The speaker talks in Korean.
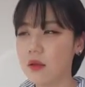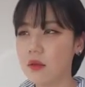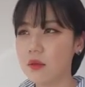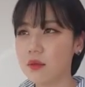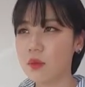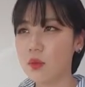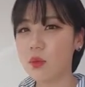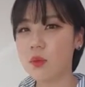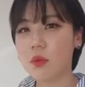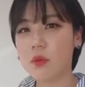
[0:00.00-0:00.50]

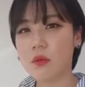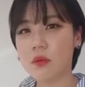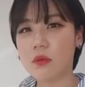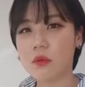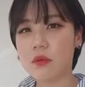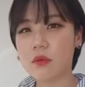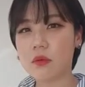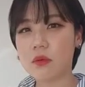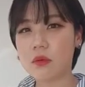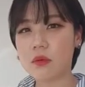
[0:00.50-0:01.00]

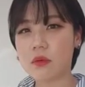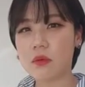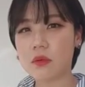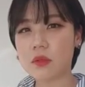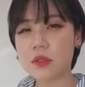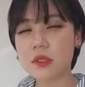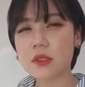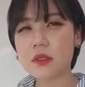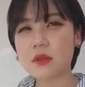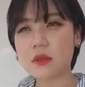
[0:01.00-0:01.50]
어
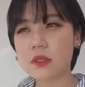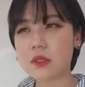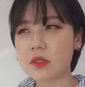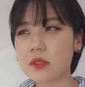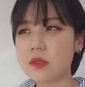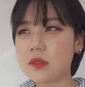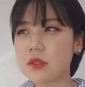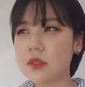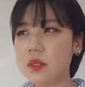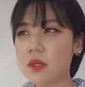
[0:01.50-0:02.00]

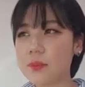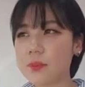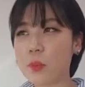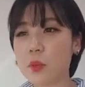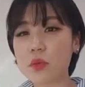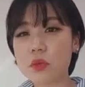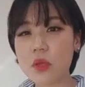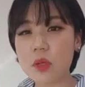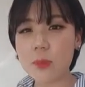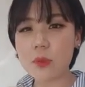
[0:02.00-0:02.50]
진짜 몇
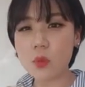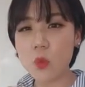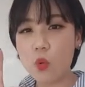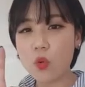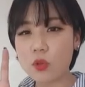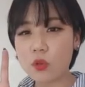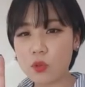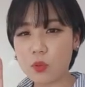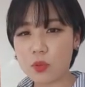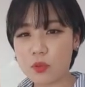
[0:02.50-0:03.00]
달면
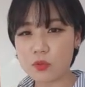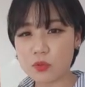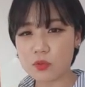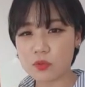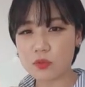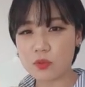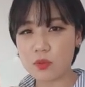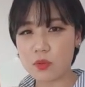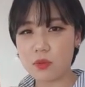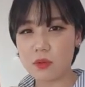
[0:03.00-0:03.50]
5kg가
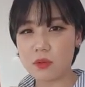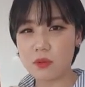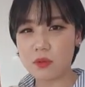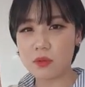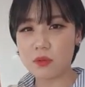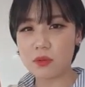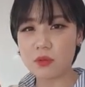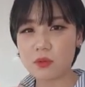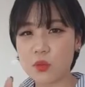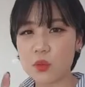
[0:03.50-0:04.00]

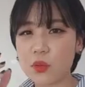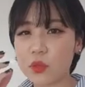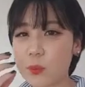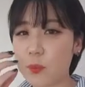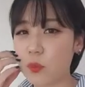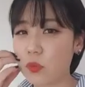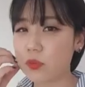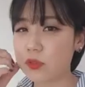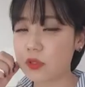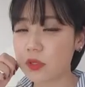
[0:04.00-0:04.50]
졌어요. 저 여기
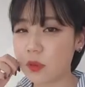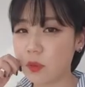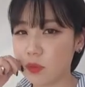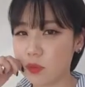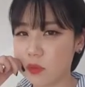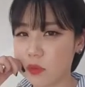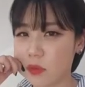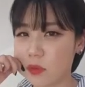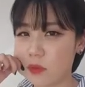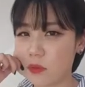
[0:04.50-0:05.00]
볼살
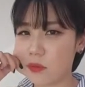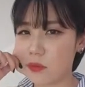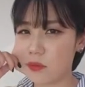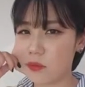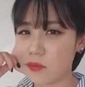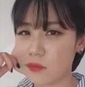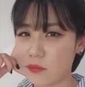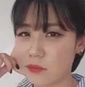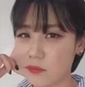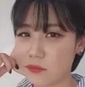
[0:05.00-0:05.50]

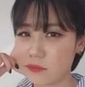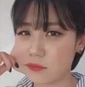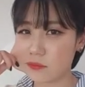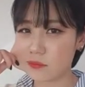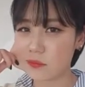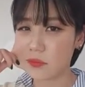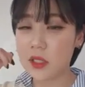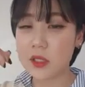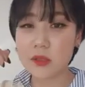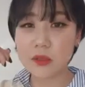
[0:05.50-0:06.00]
보세요.
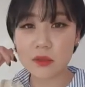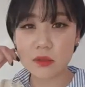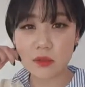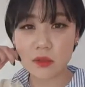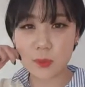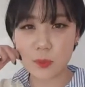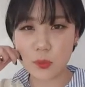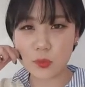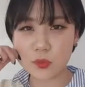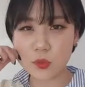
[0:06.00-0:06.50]

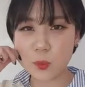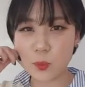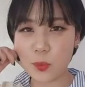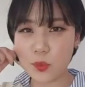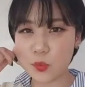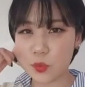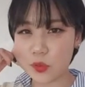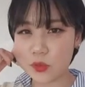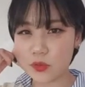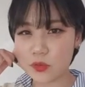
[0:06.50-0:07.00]
진짜
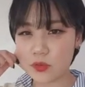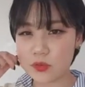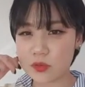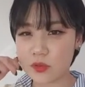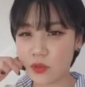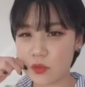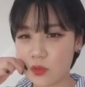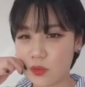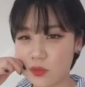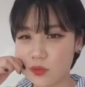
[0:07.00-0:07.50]

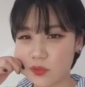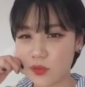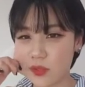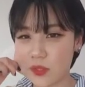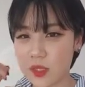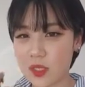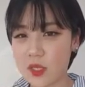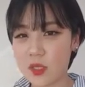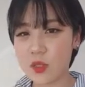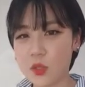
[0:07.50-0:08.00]
포동포동해졌죠.
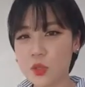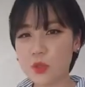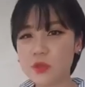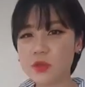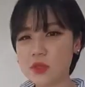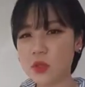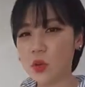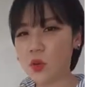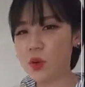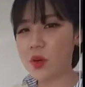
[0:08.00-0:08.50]
여러분
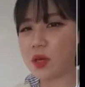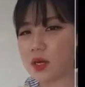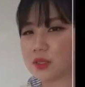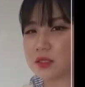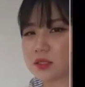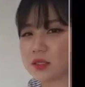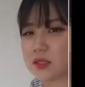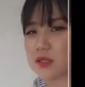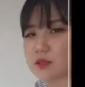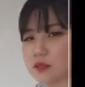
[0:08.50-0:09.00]
저와
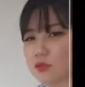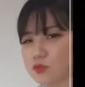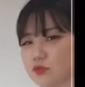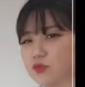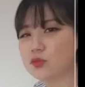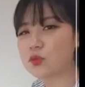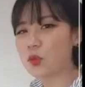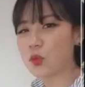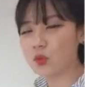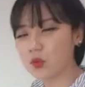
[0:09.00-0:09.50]
같이 이렇게
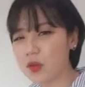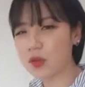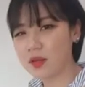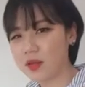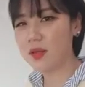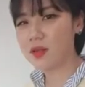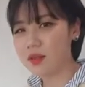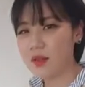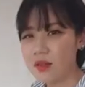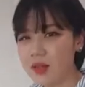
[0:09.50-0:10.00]
운동
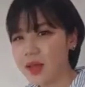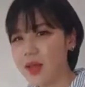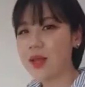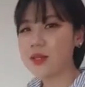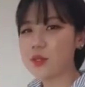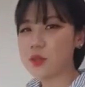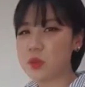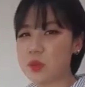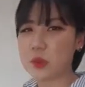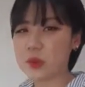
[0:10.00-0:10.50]

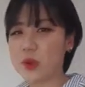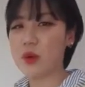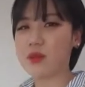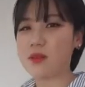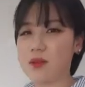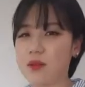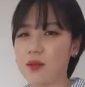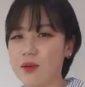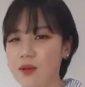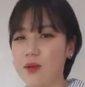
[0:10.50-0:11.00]
하셔야 될 것
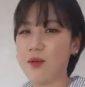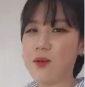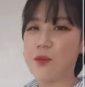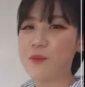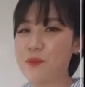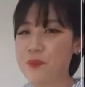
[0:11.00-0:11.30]
같아요.